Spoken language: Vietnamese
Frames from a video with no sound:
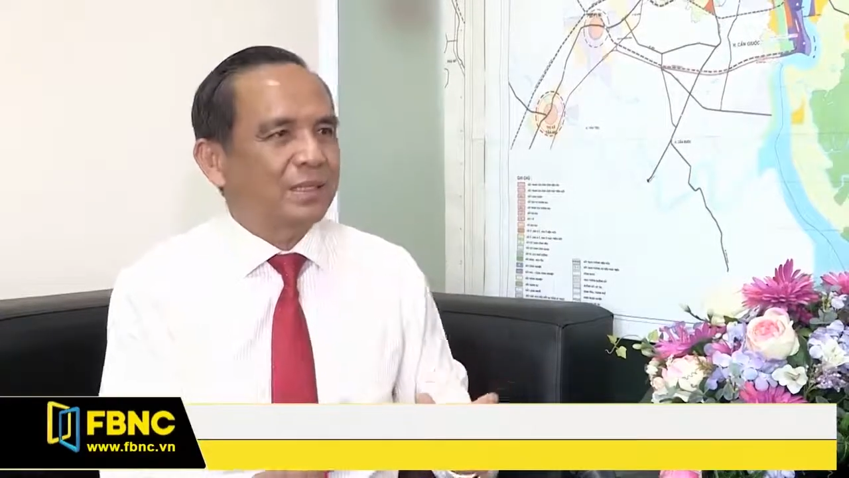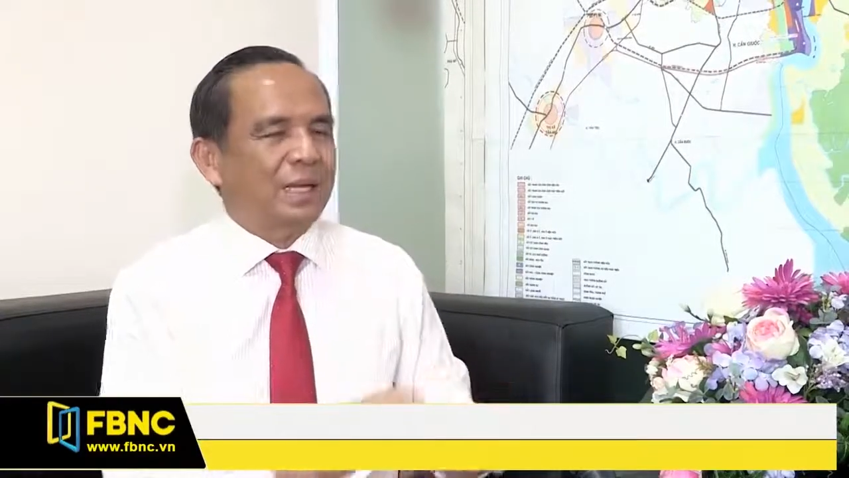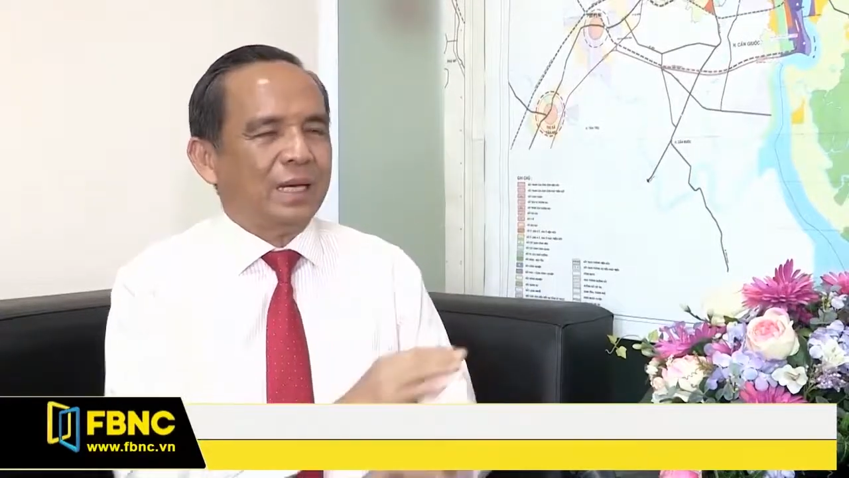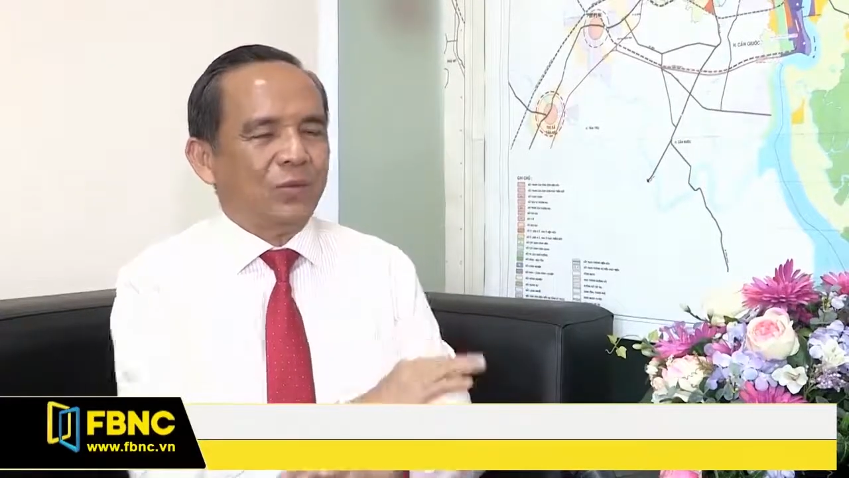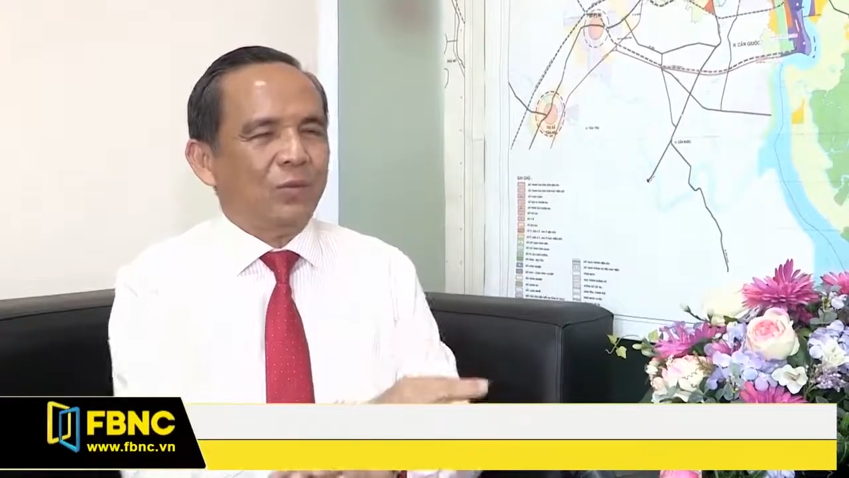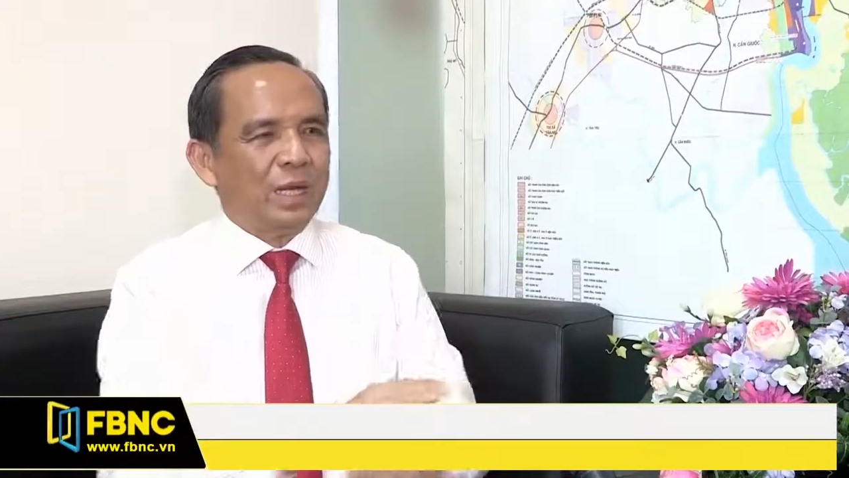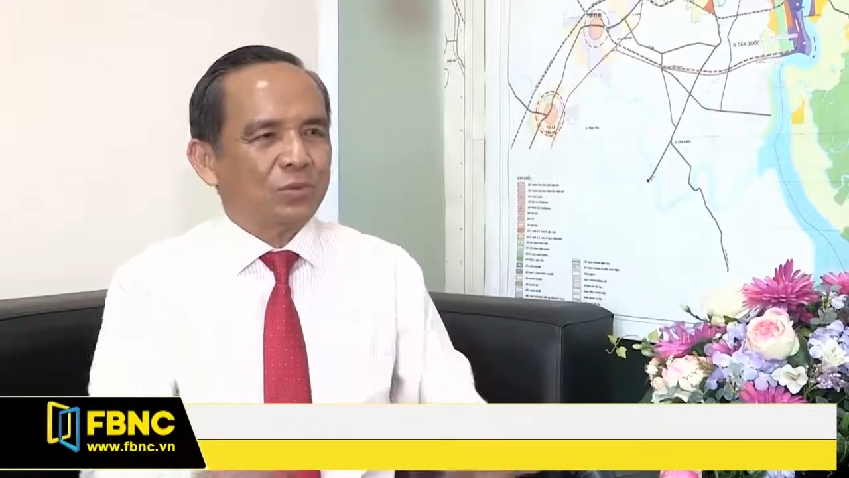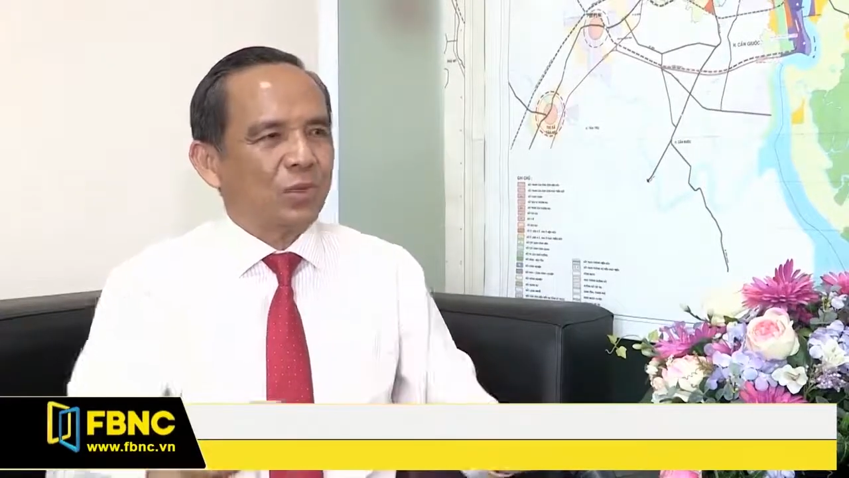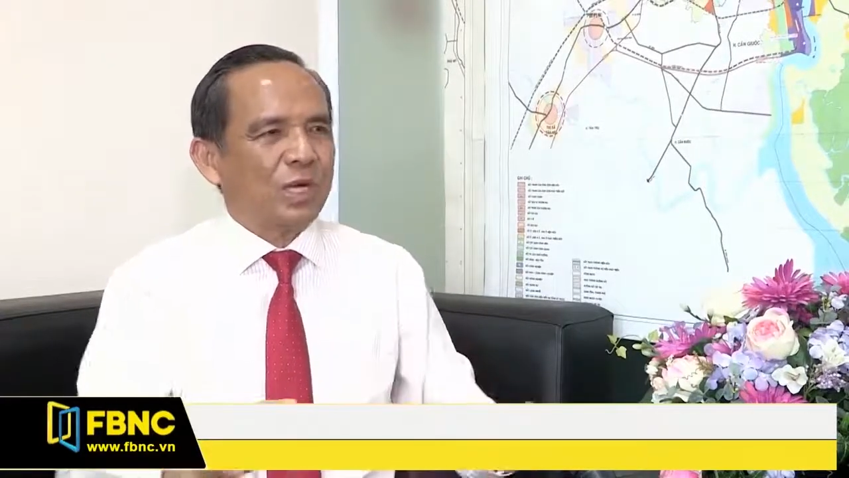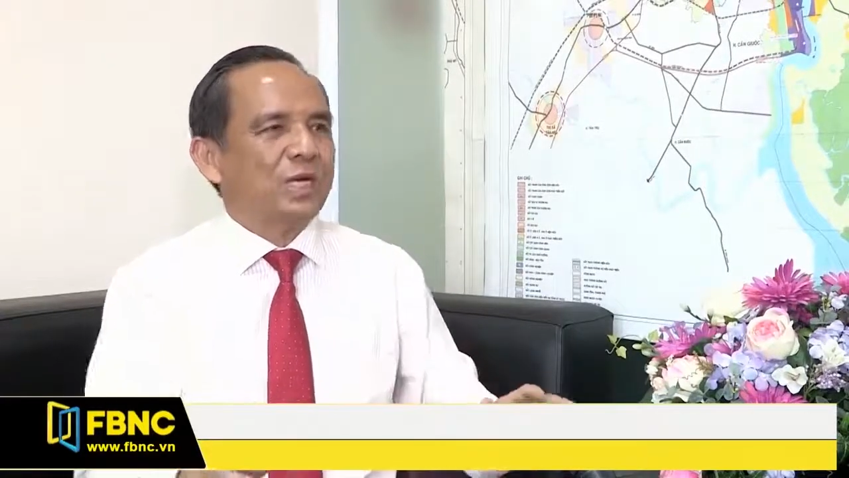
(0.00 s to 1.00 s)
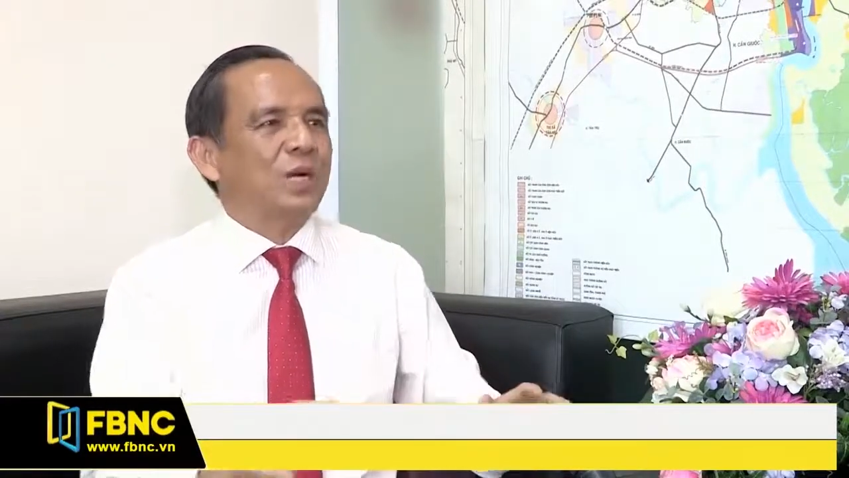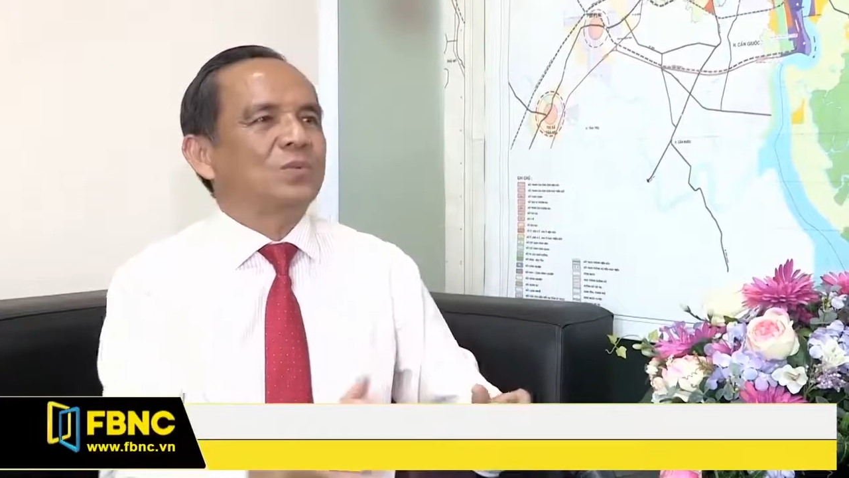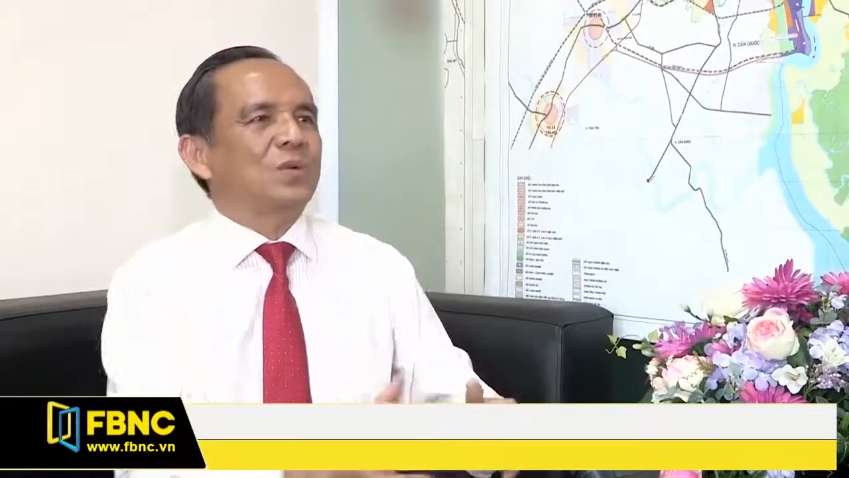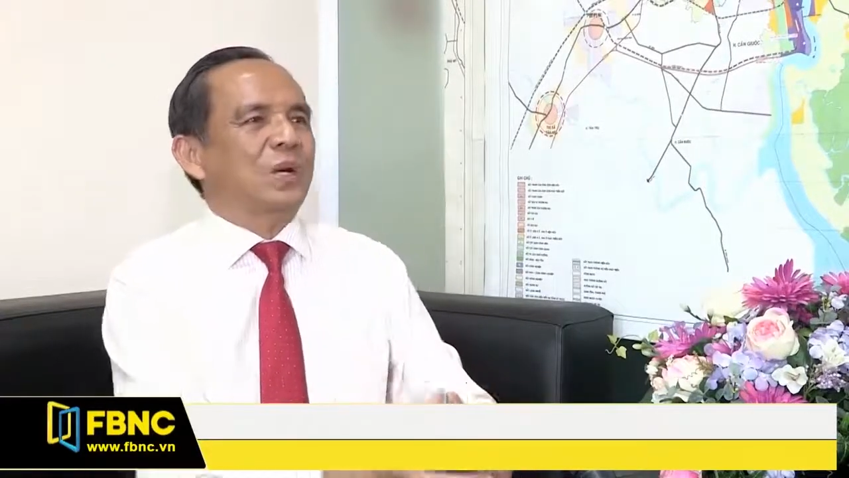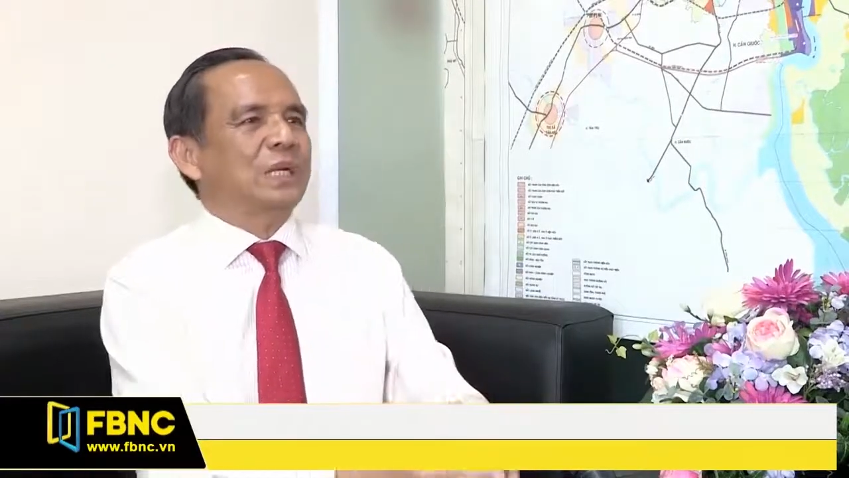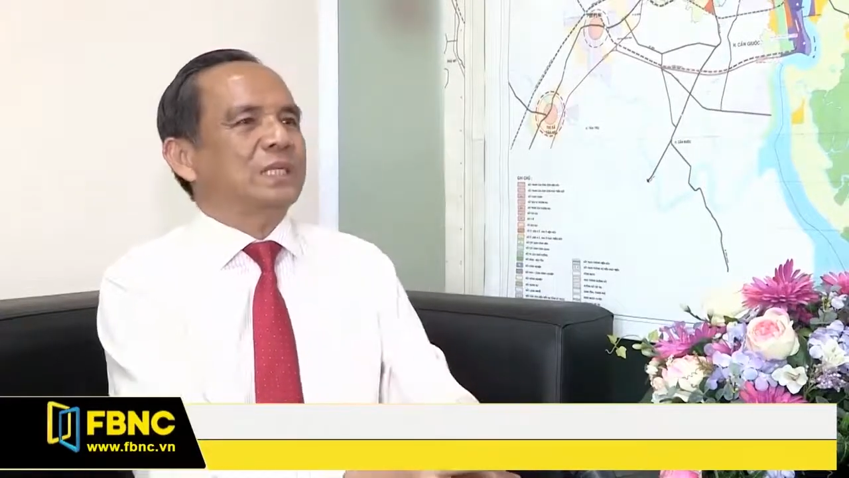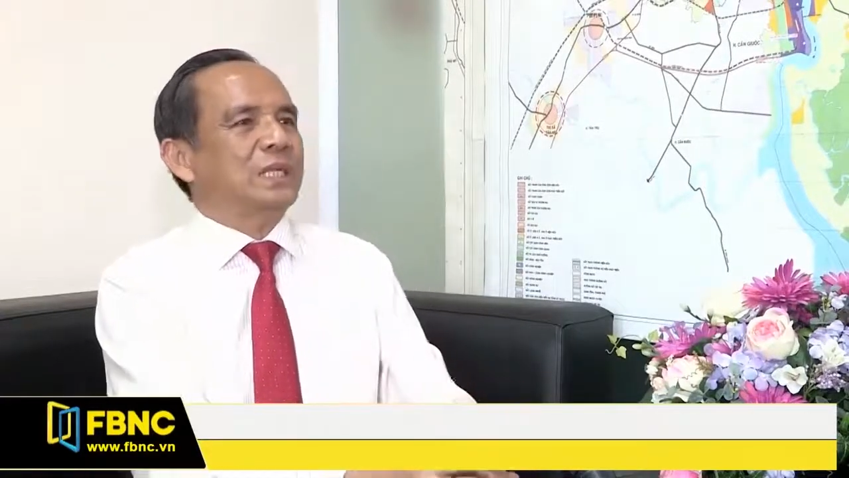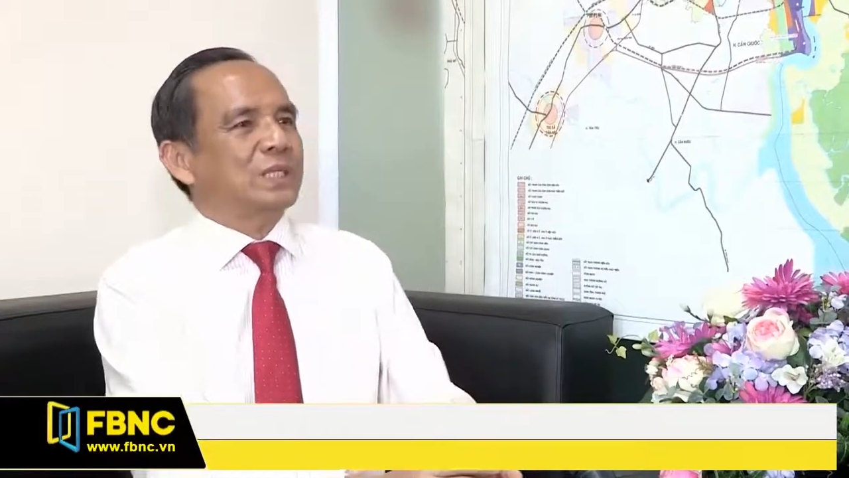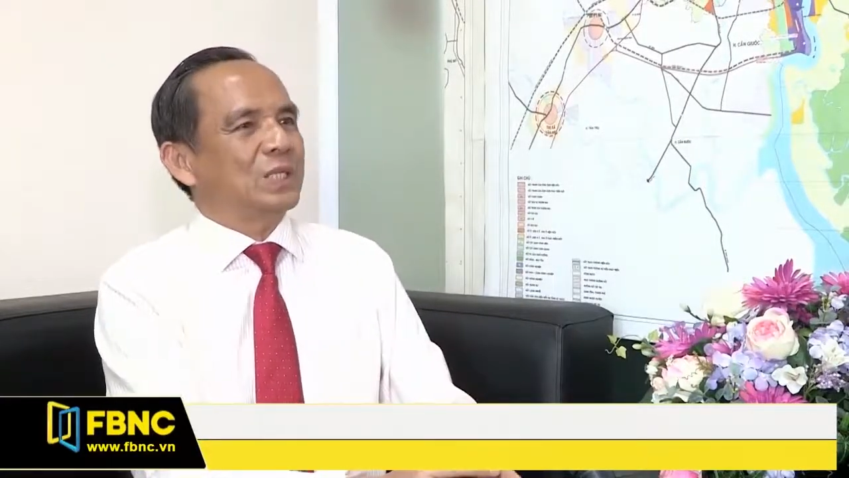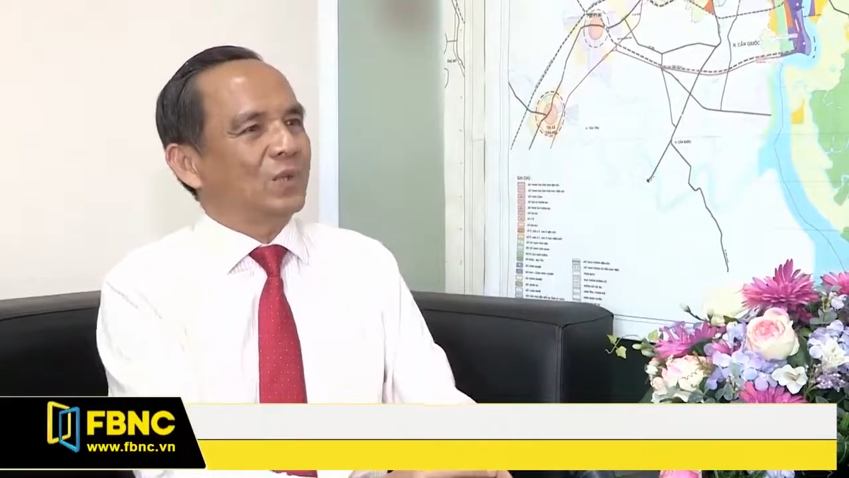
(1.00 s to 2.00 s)
là hoàn toàn không có cái
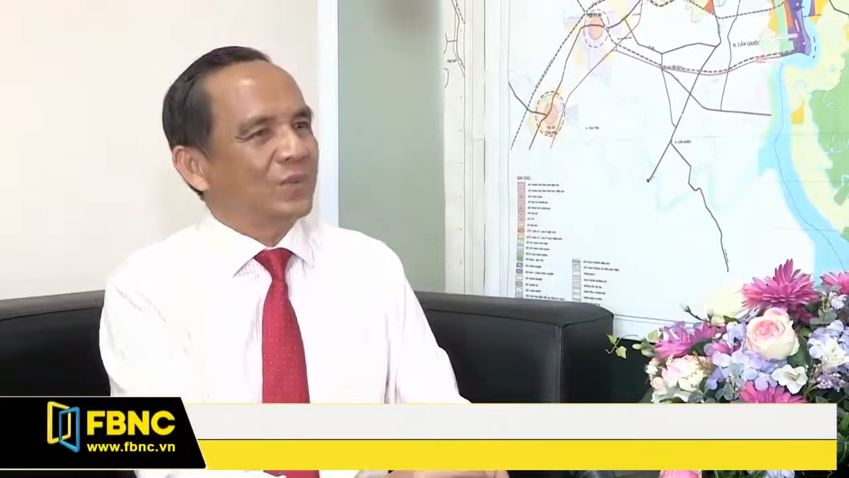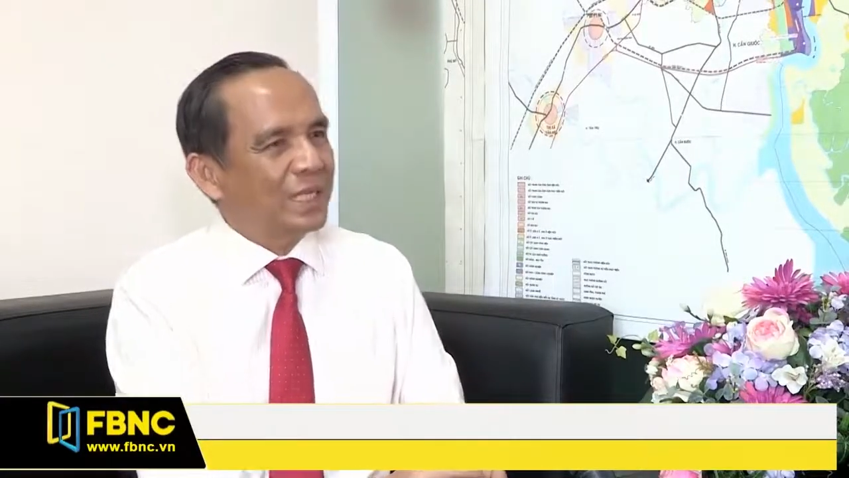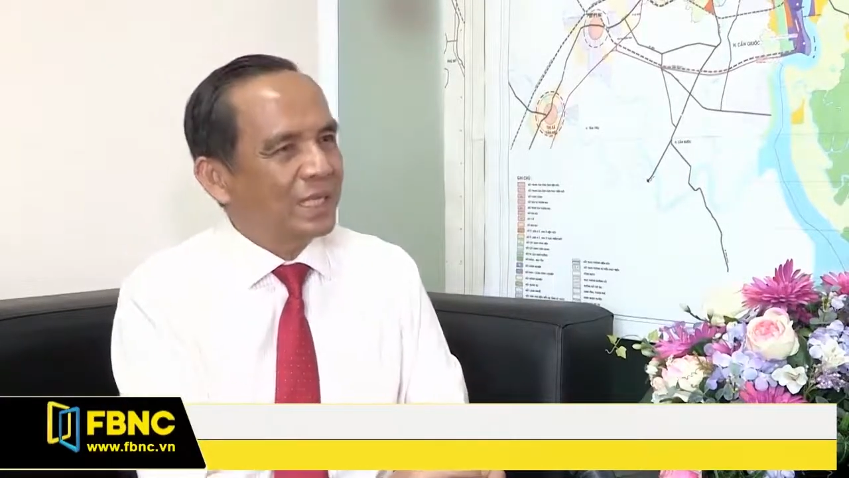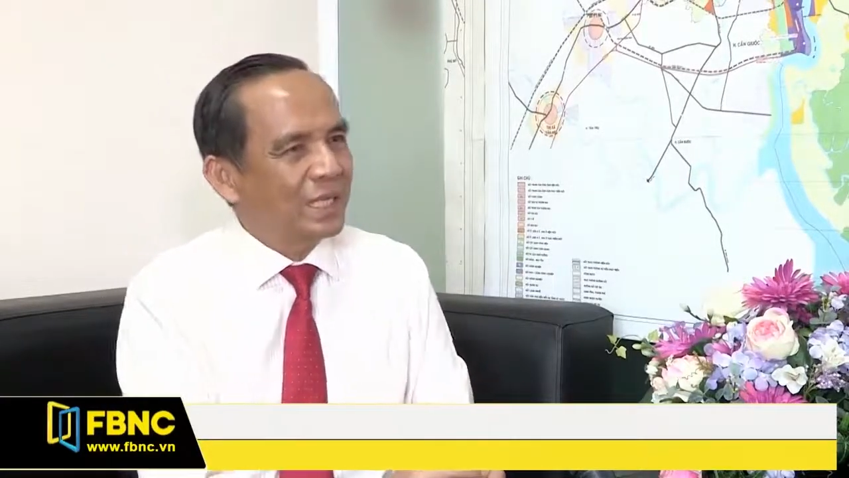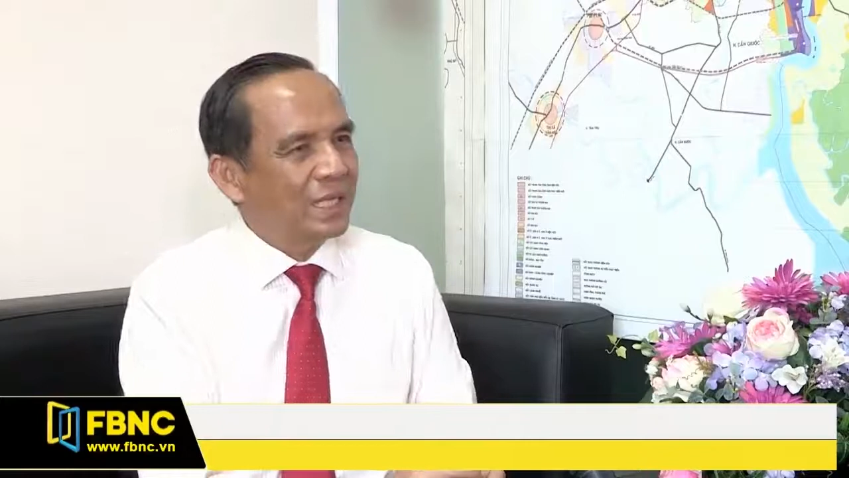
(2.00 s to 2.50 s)
tiền sử dụng đất.